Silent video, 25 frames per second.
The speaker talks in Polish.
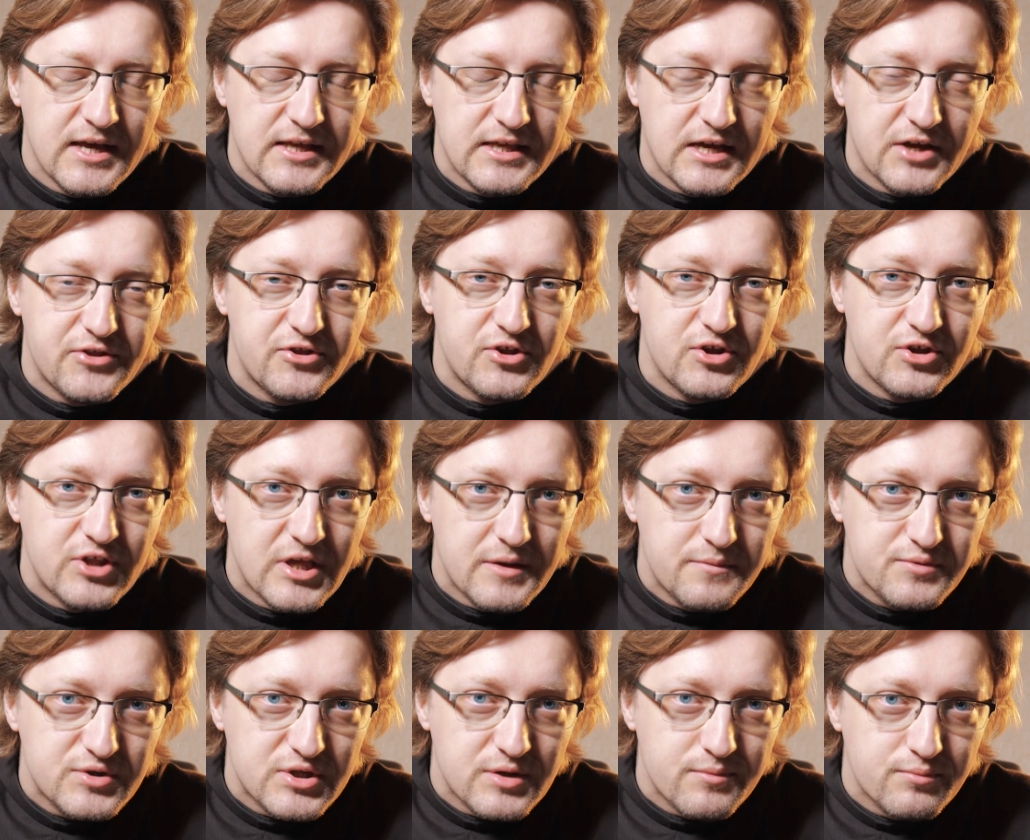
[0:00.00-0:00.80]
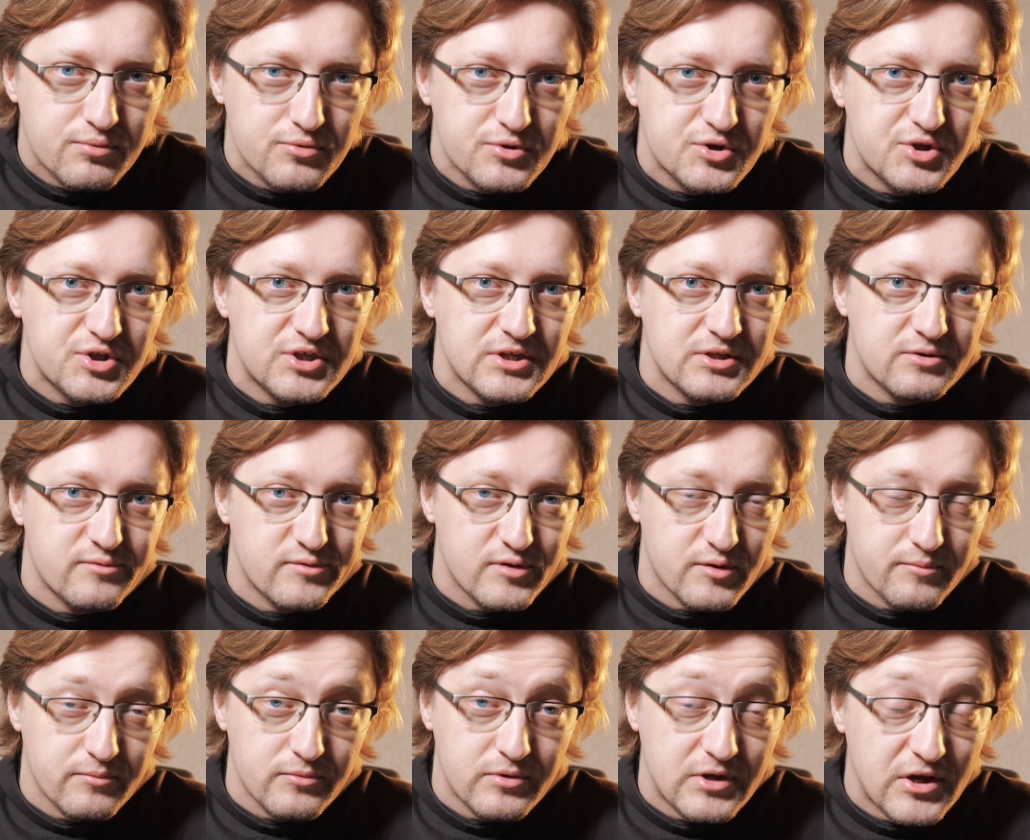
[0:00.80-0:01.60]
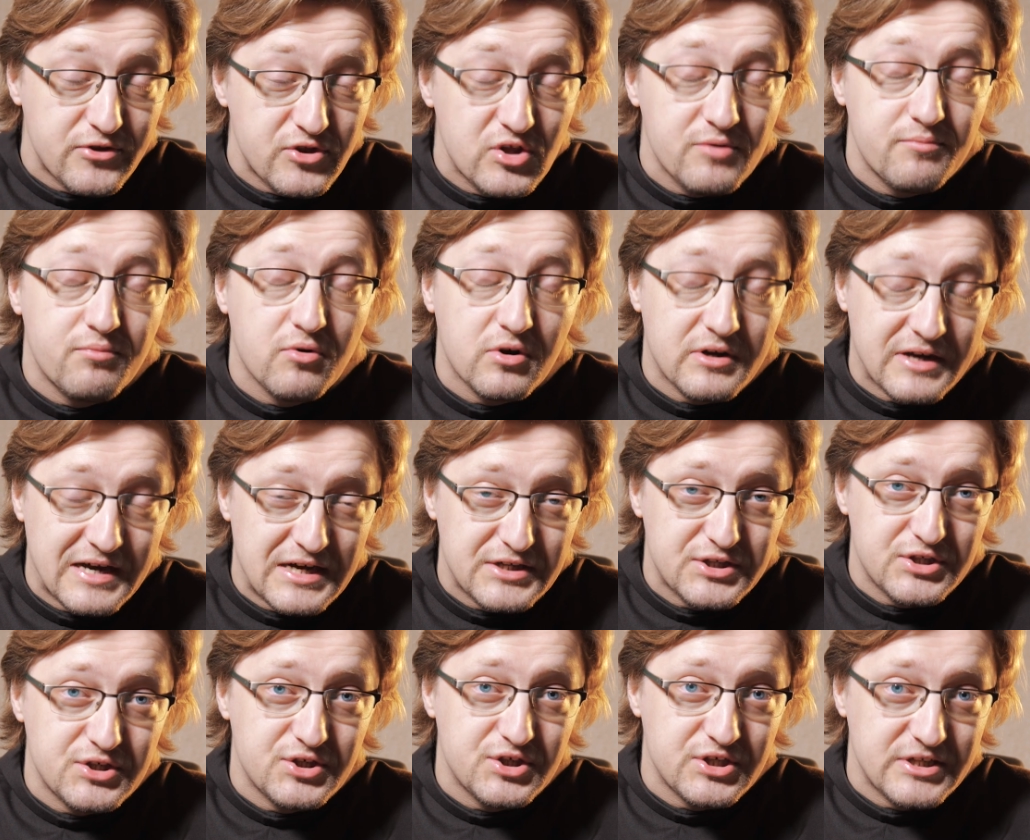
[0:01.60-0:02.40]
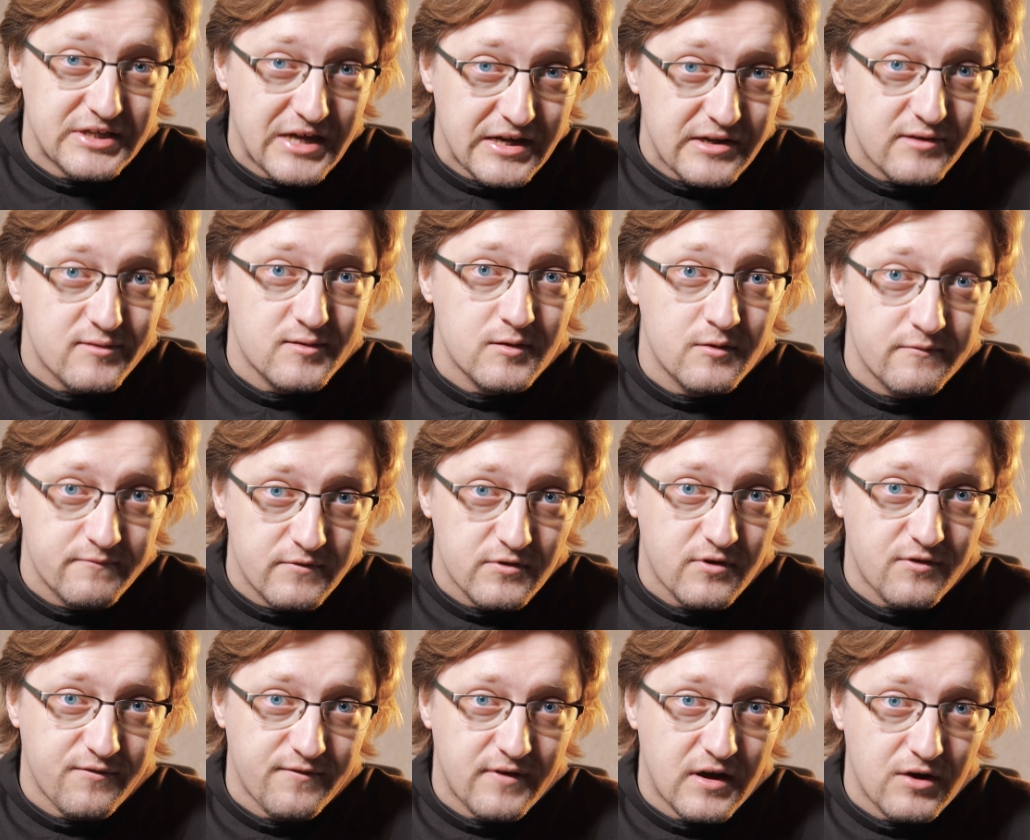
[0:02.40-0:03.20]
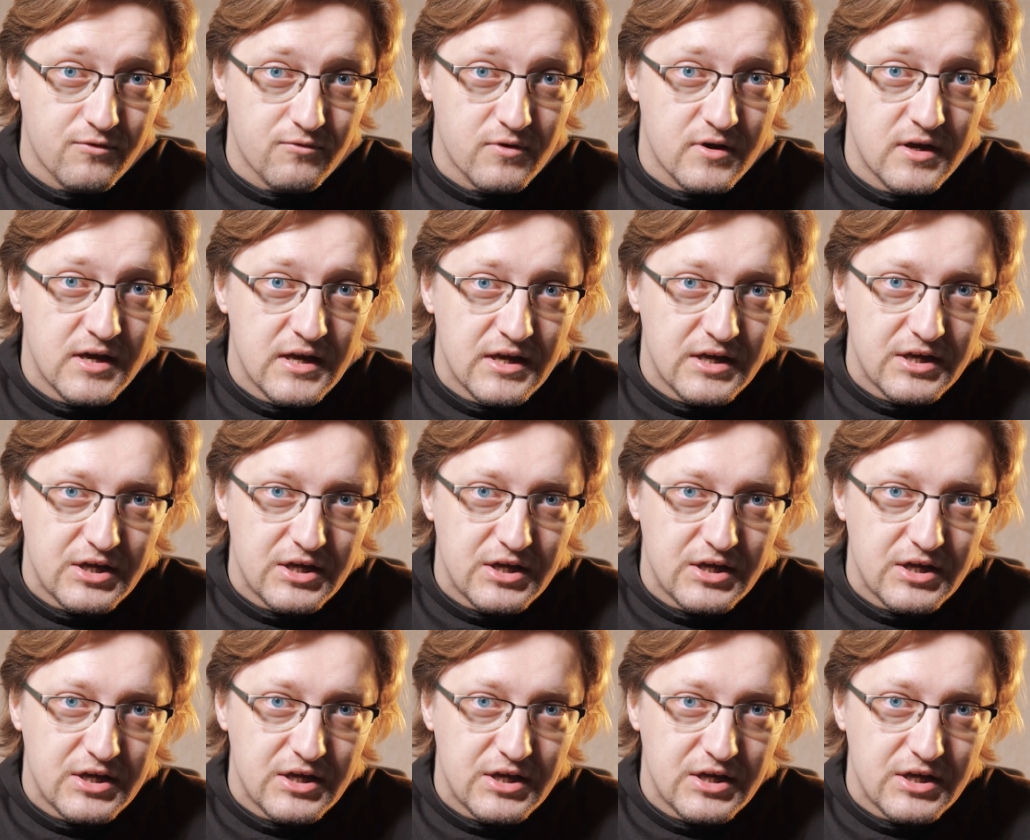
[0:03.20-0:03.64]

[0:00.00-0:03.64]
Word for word: Ja Ci nie przepuszczę, ja Ci pokażę, że ja jestem wytrwały.